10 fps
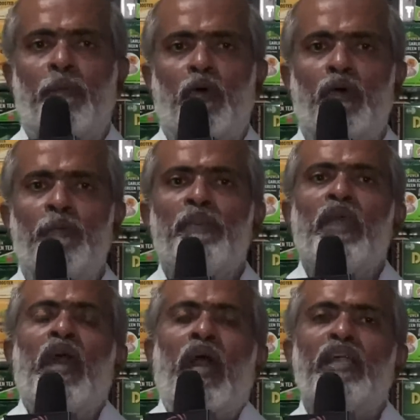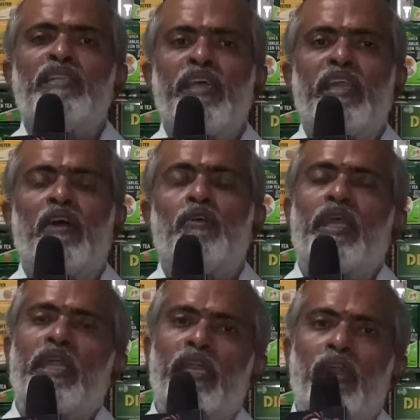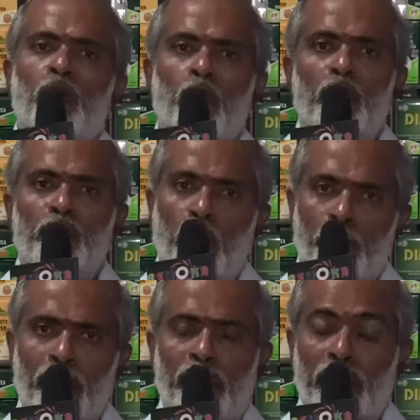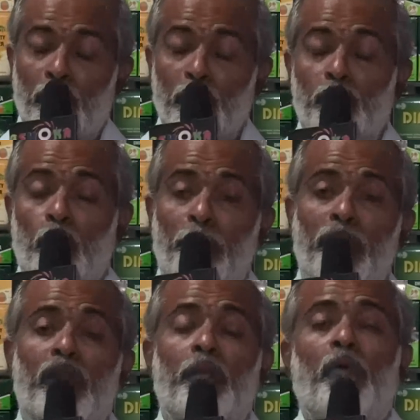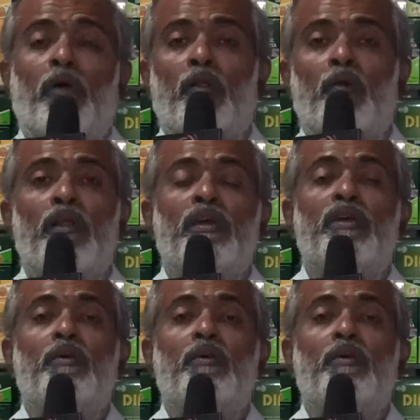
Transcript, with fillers: போகும் அடுத்து என்ன ஒன்று கேட்டிங்கன்னா நூறு தோப்பு இருபது காரணம் போடுறவங்களுக்கு